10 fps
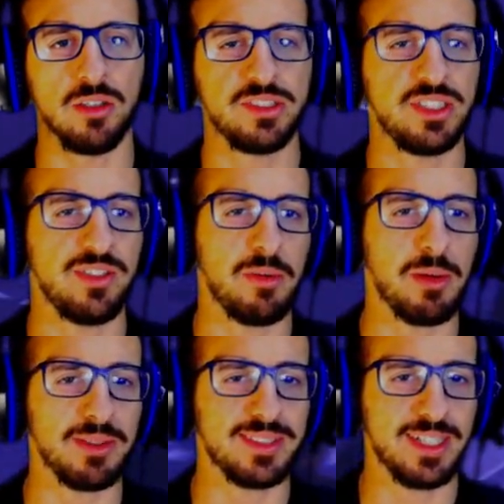Sì, vabbè,
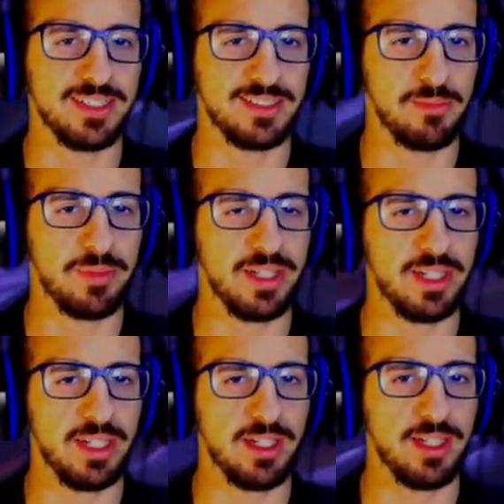ma sarà
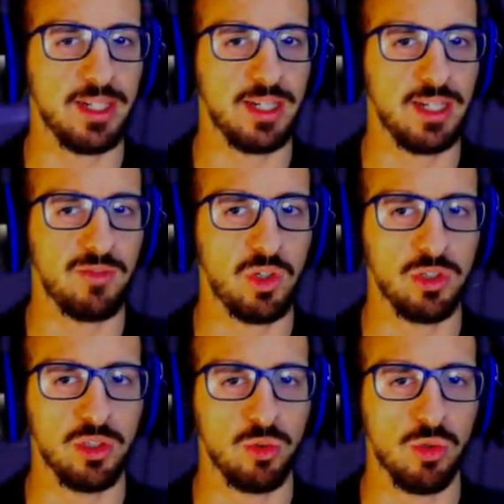sempre volo
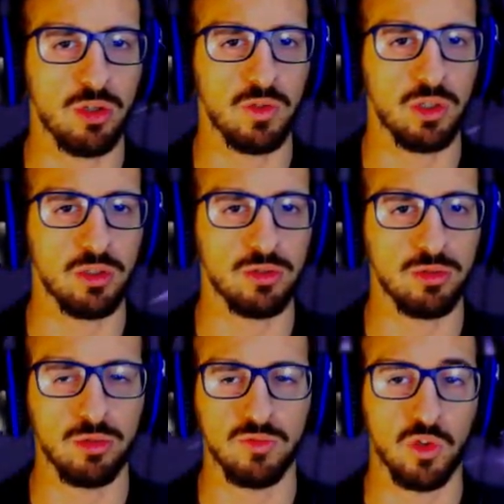diurno, volo
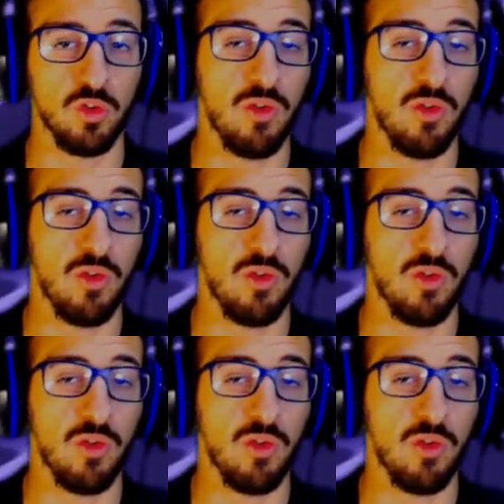notturno.